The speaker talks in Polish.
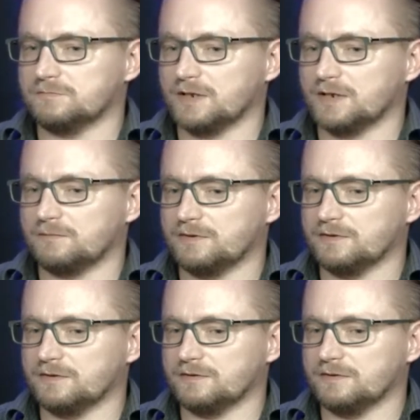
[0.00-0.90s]

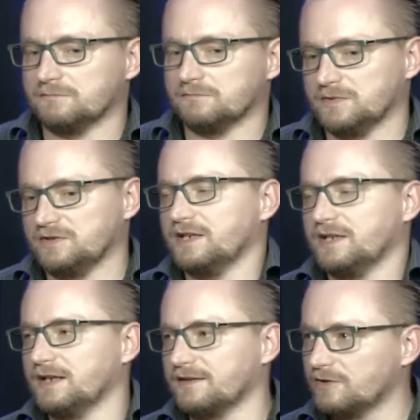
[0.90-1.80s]
jakby
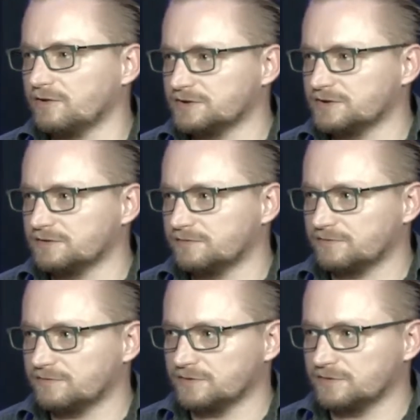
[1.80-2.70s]
istnieje na Zachodzie,
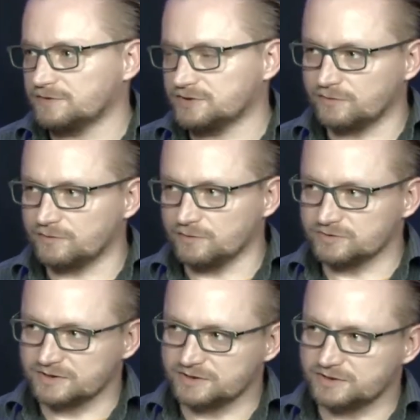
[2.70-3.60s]
oczywiście w
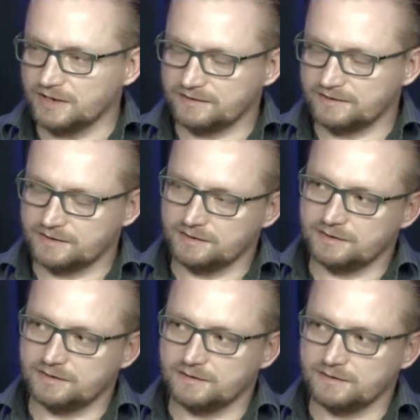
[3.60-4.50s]
kulturze chrześcijańskiej
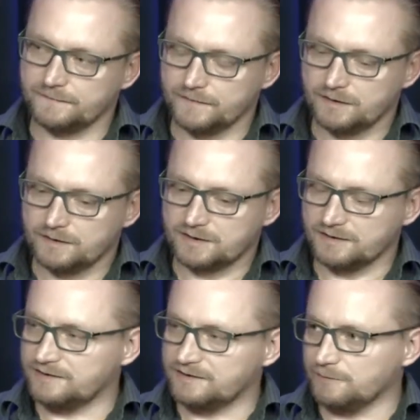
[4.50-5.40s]
ta
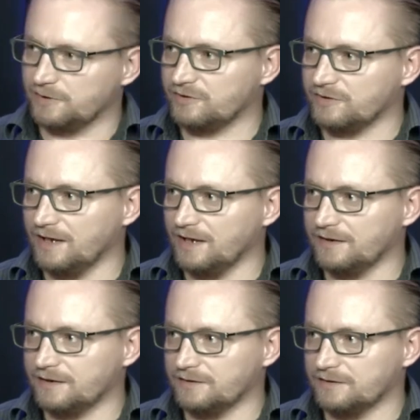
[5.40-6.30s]
tradycja
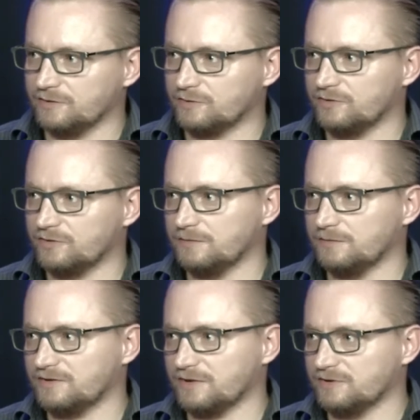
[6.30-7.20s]
personalna i w związku z tym
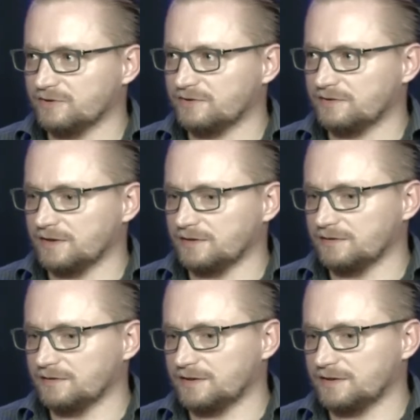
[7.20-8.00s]
jest to jakby ten,